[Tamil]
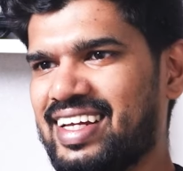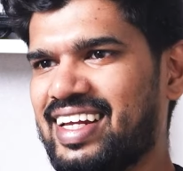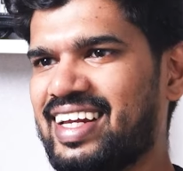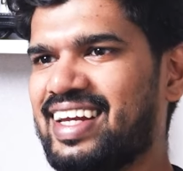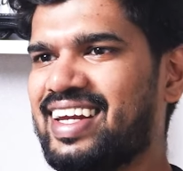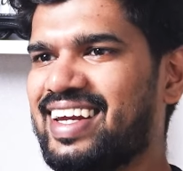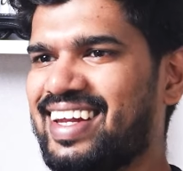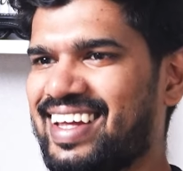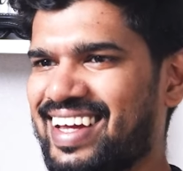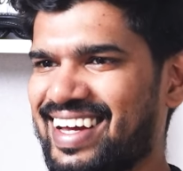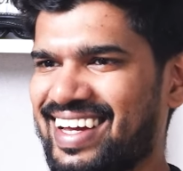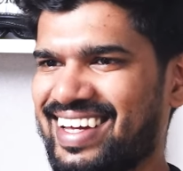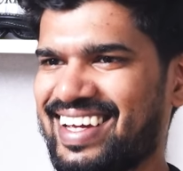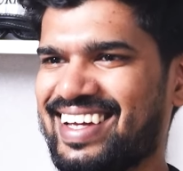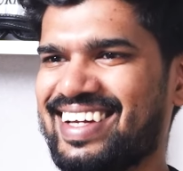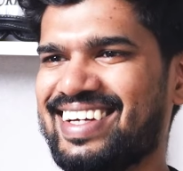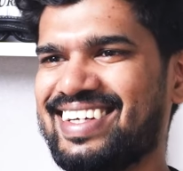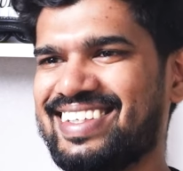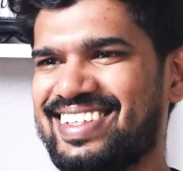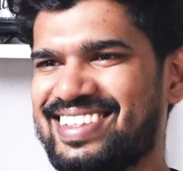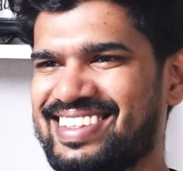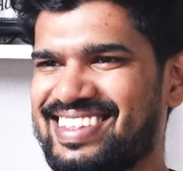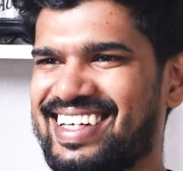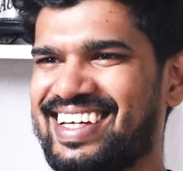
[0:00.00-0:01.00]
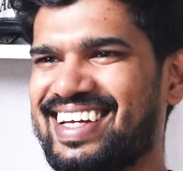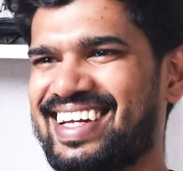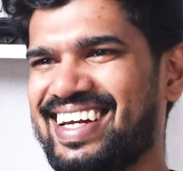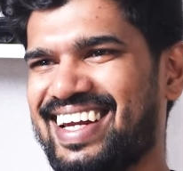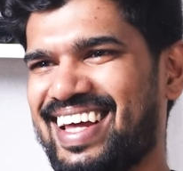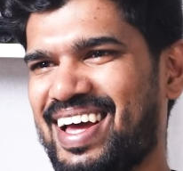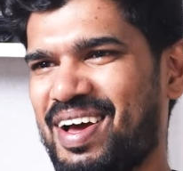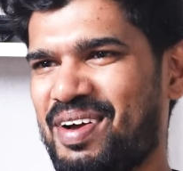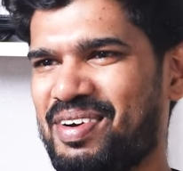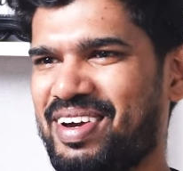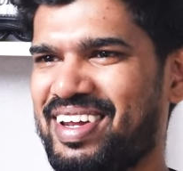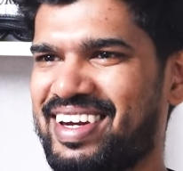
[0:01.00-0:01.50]
இந்தியா என்ன ஜெயிக்கல
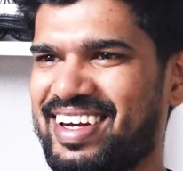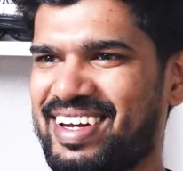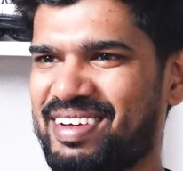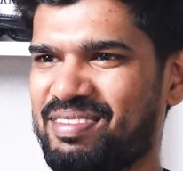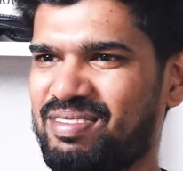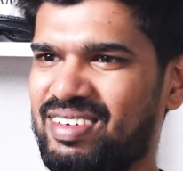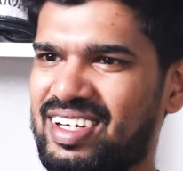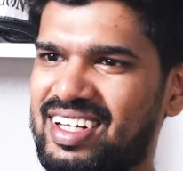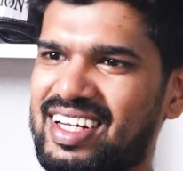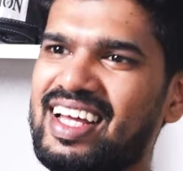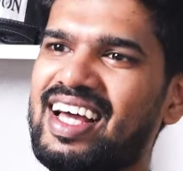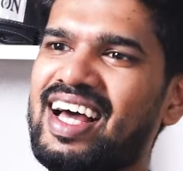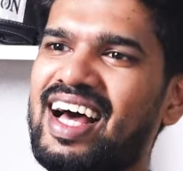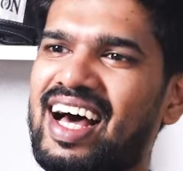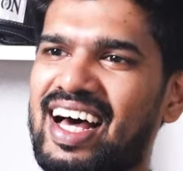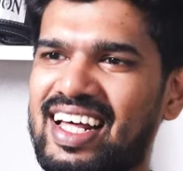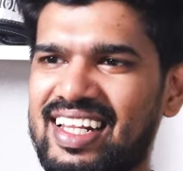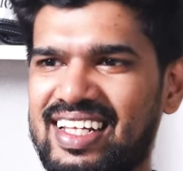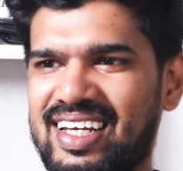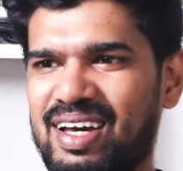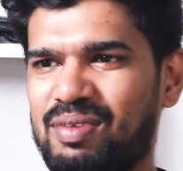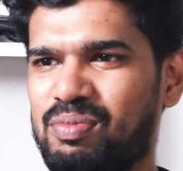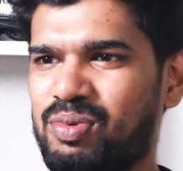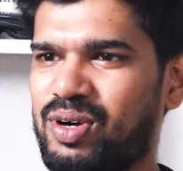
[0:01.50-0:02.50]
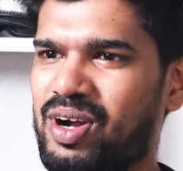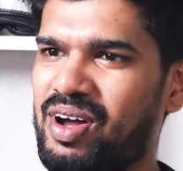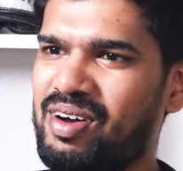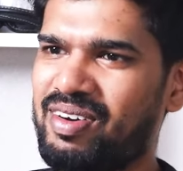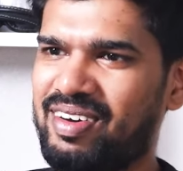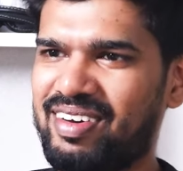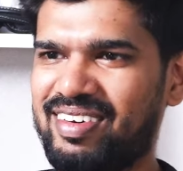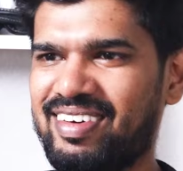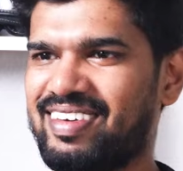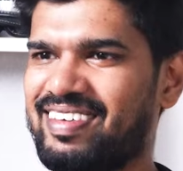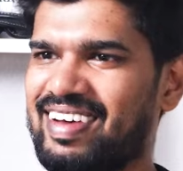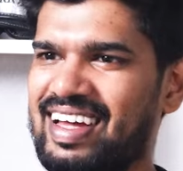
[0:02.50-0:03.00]
அப்படின்ற மாதிரி அதுக்கப்புறம்
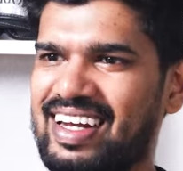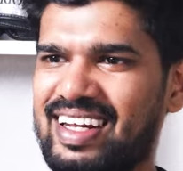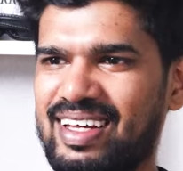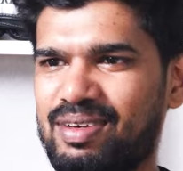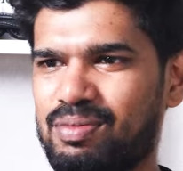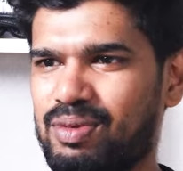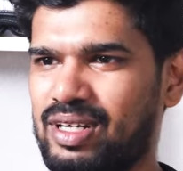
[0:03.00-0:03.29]
அவன் வேலையை